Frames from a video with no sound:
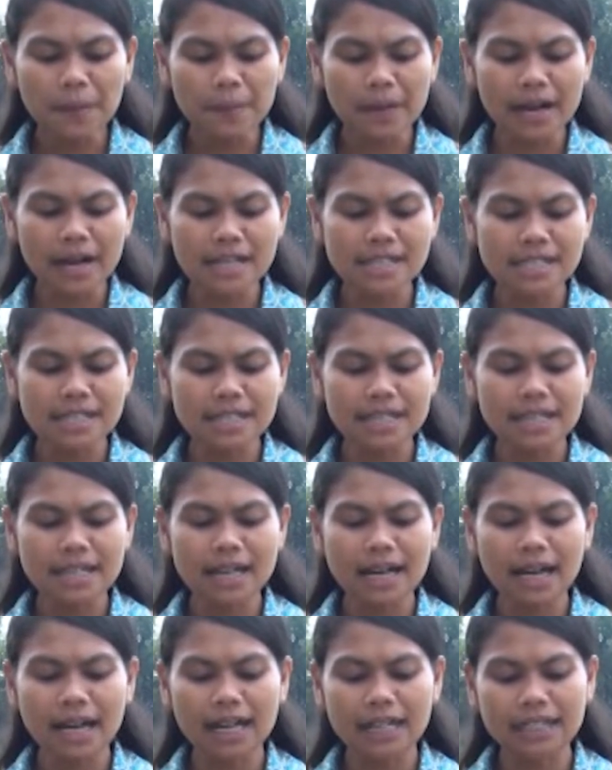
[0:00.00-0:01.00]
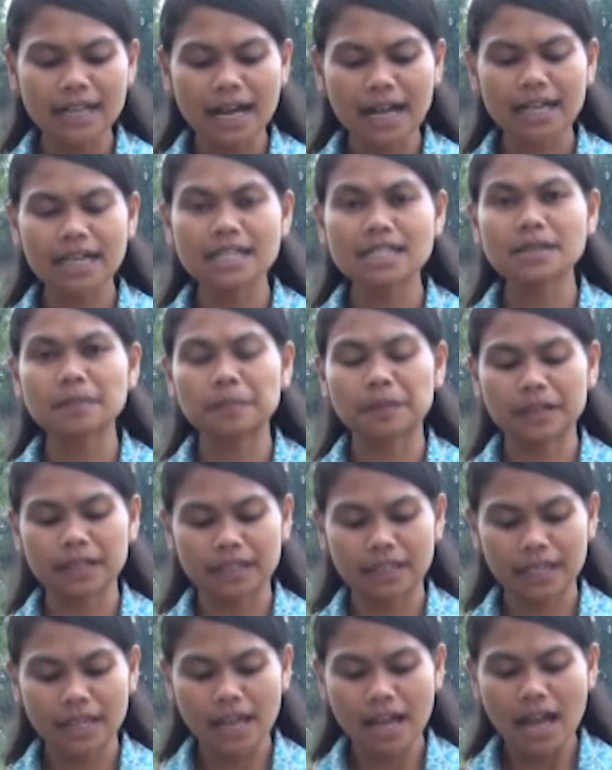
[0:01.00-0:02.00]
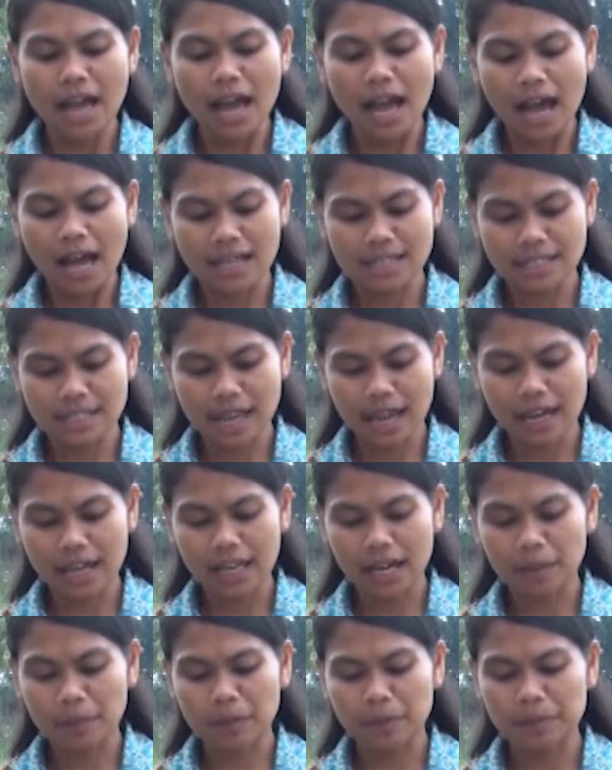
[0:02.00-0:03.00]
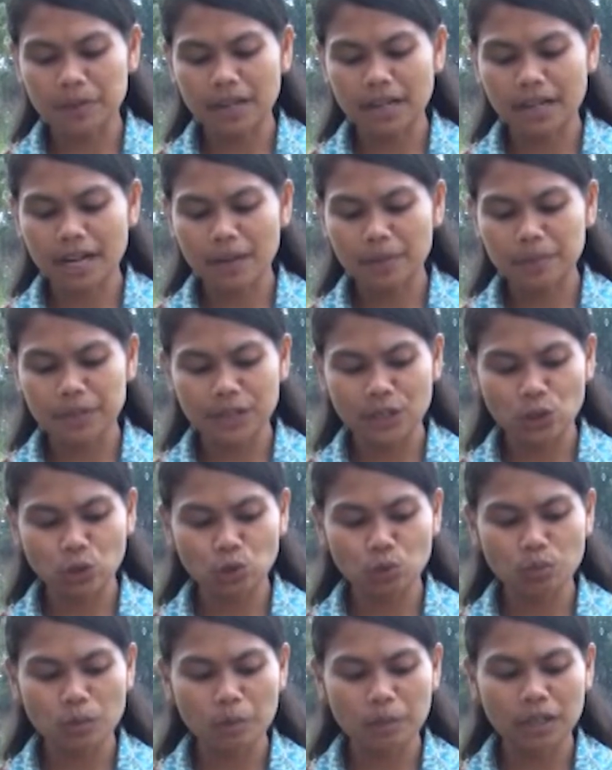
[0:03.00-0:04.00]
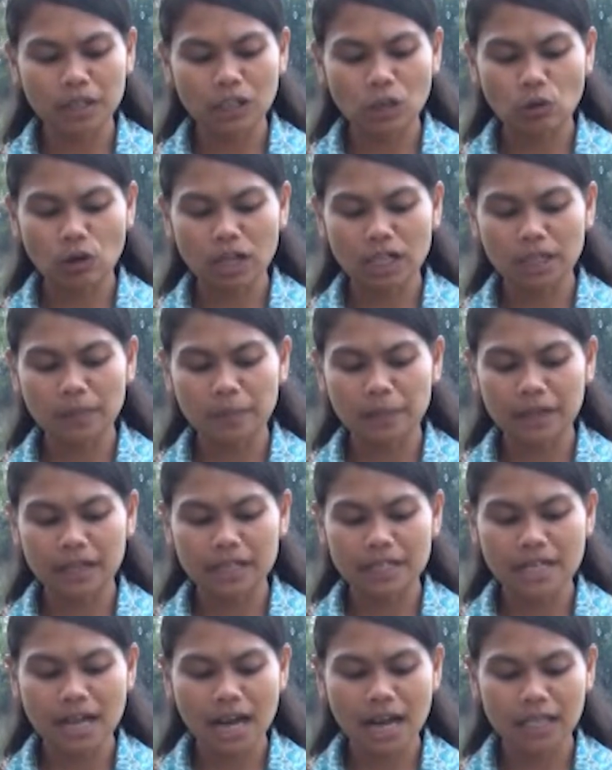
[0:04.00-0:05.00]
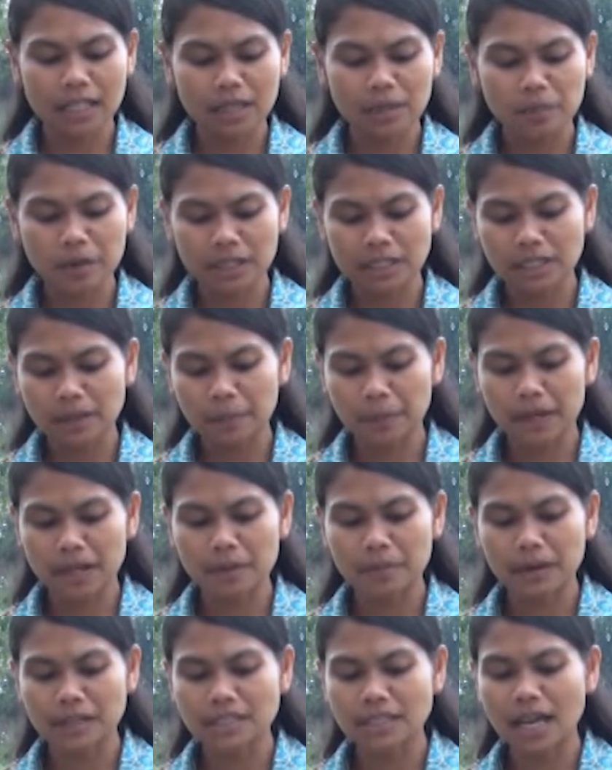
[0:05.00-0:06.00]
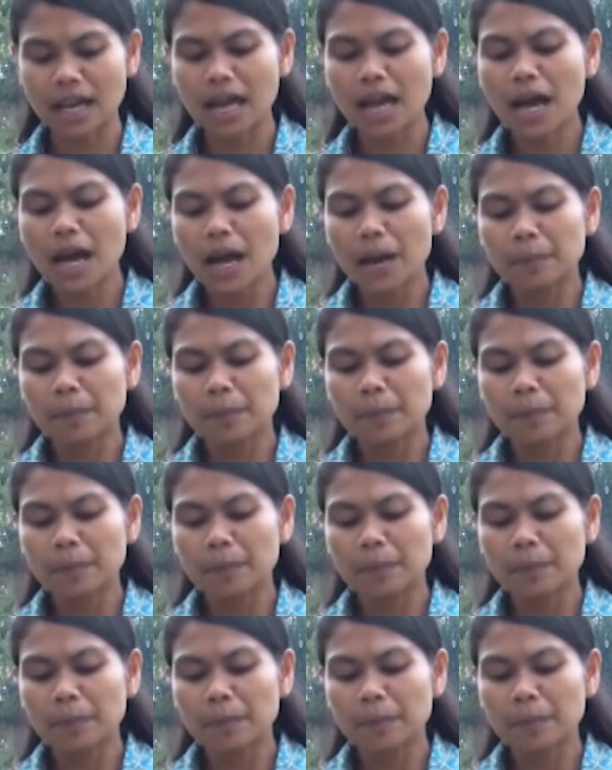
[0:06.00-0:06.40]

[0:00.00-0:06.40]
mereka sendiri akan kaget seperti Hasael apabila nabi itu memberitahukan kepadanya akibatnya pada masa